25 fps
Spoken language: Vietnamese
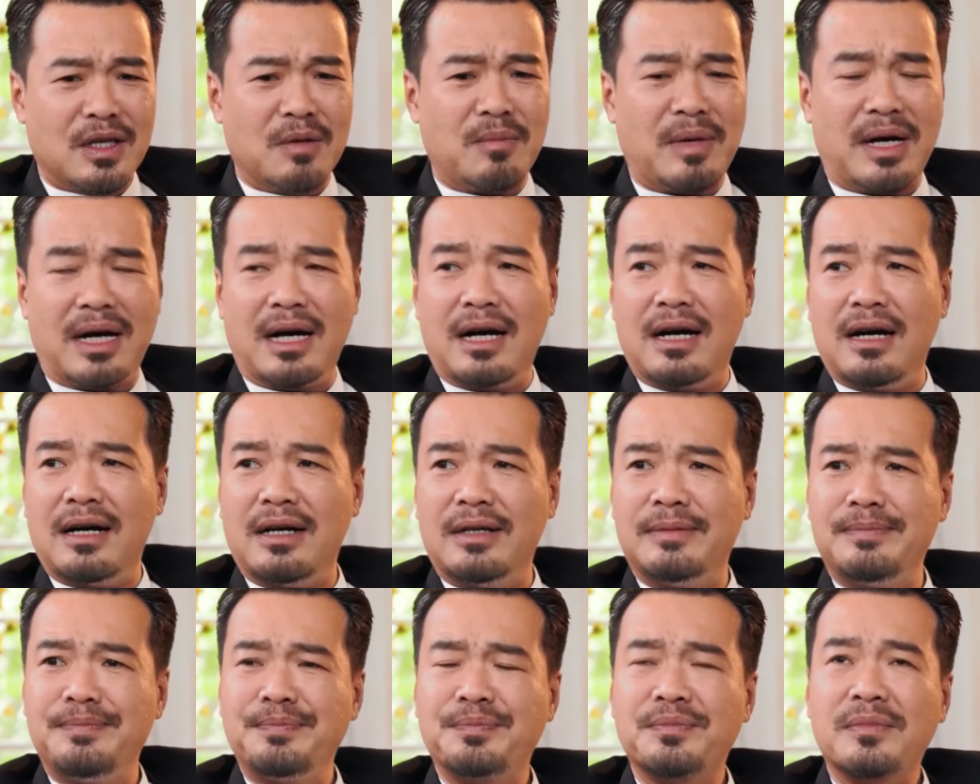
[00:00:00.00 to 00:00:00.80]
nhưng
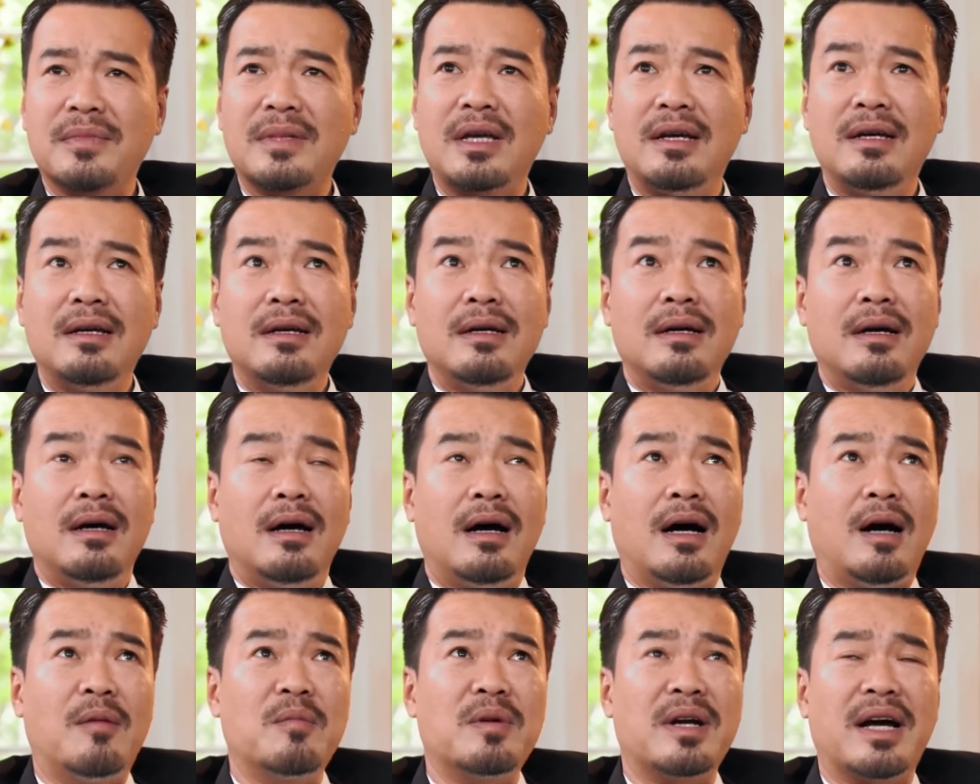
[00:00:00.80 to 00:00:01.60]
mà
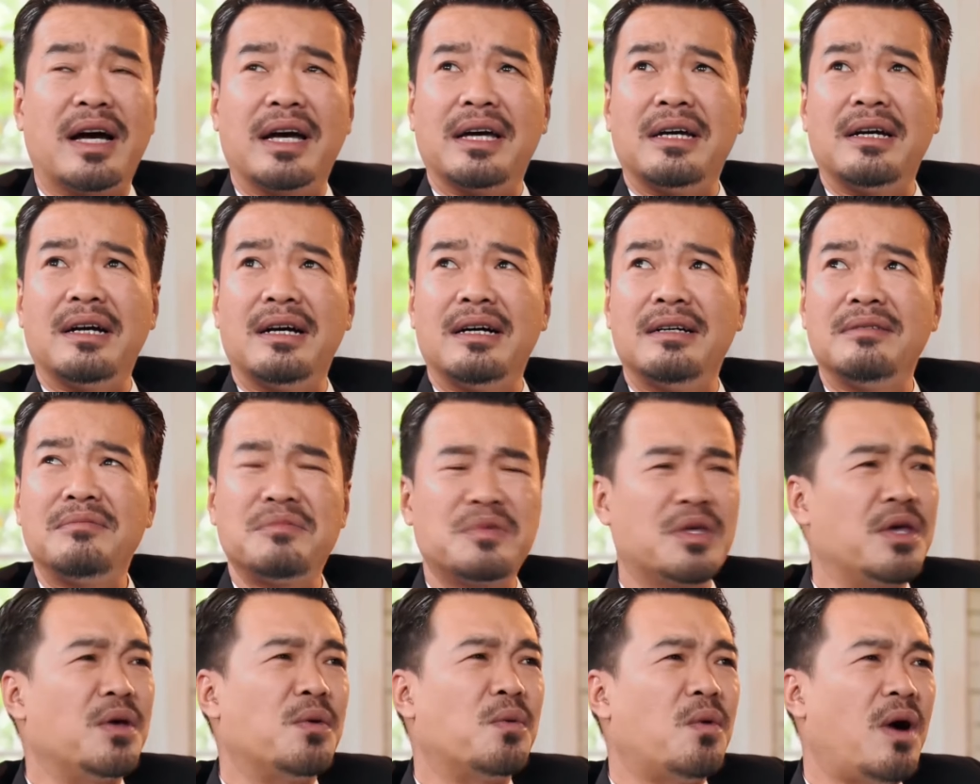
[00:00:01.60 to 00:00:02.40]
hổm rày ờ,
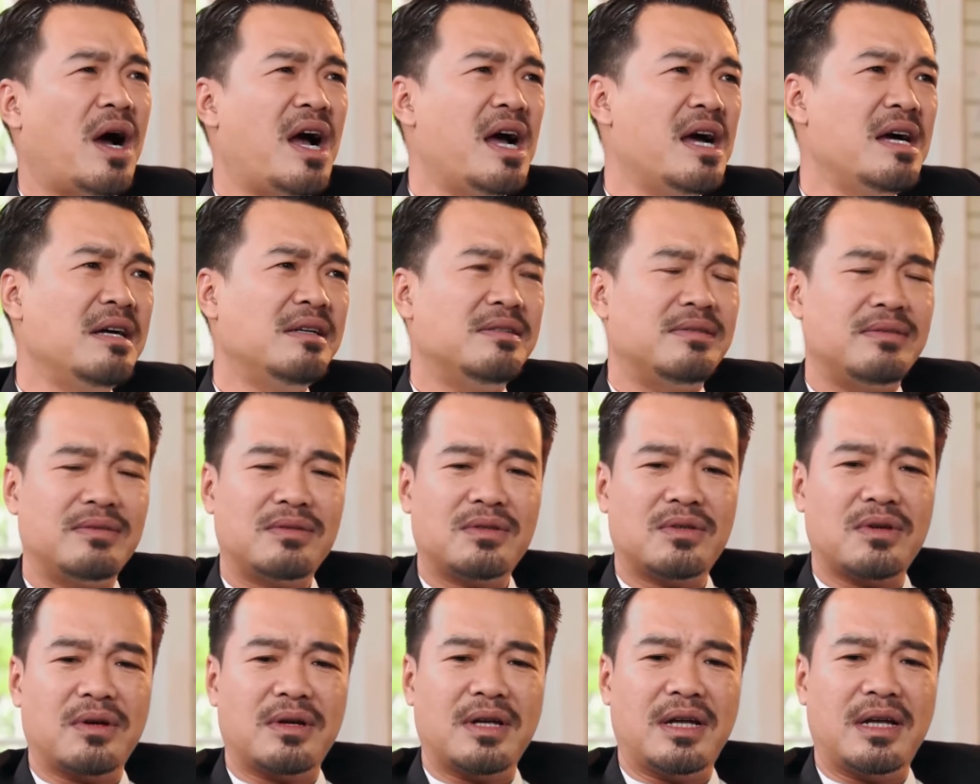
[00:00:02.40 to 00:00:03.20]
nhiều quá
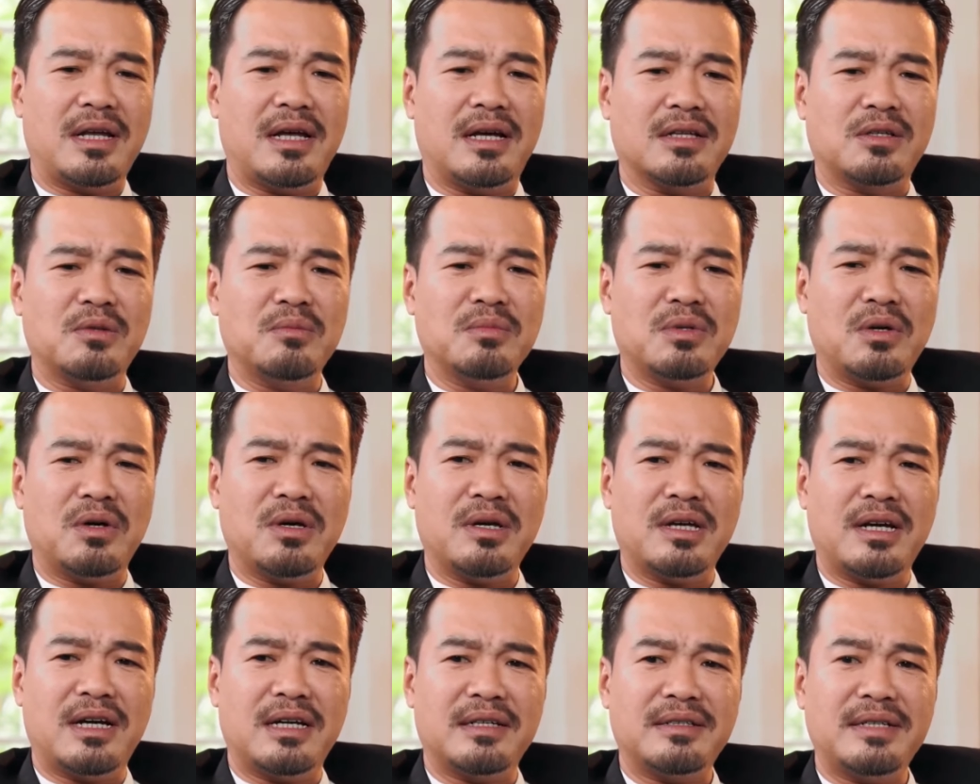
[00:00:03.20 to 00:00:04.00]
cho nên là chúng
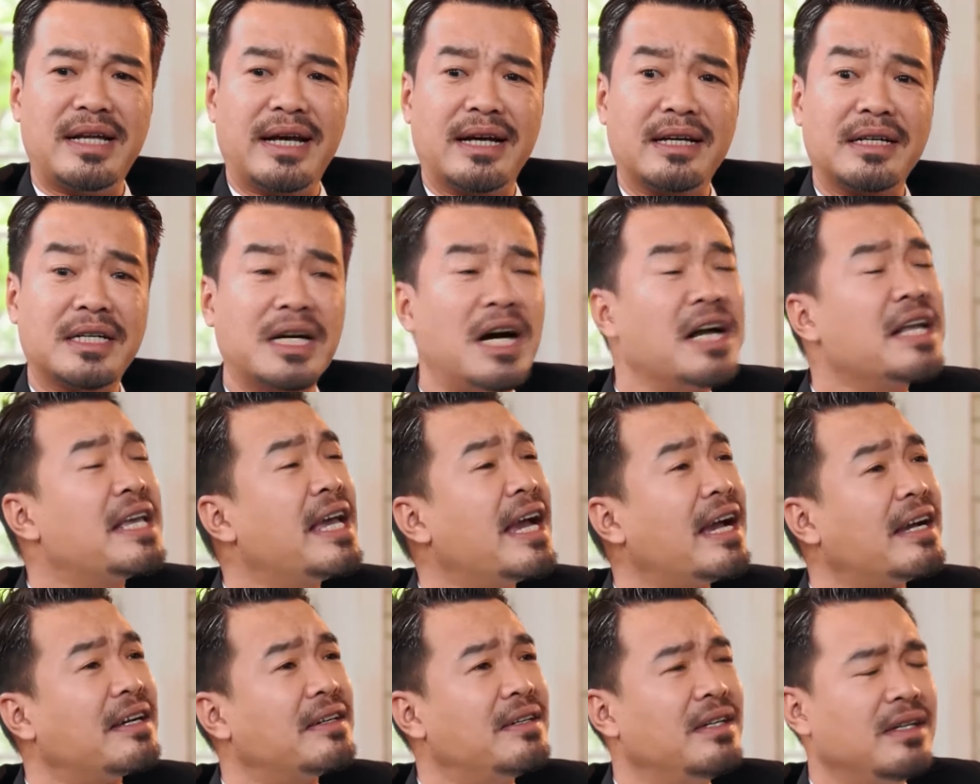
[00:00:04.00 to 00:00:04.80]
tôi ờ, đang cân
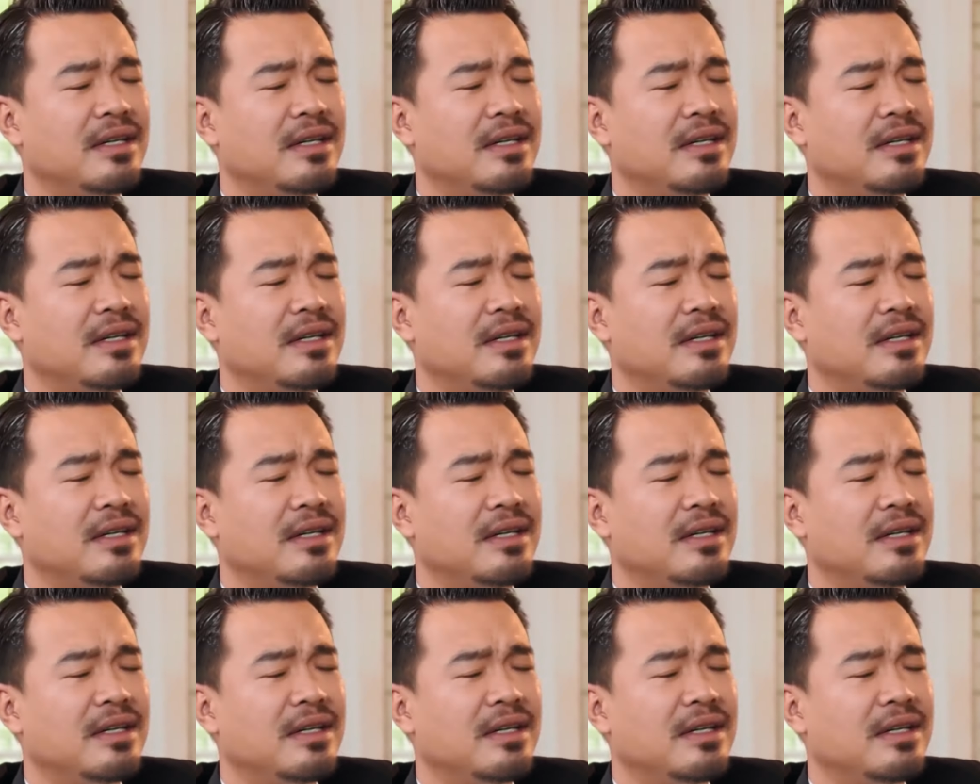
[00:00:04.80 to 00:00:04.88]
nhắc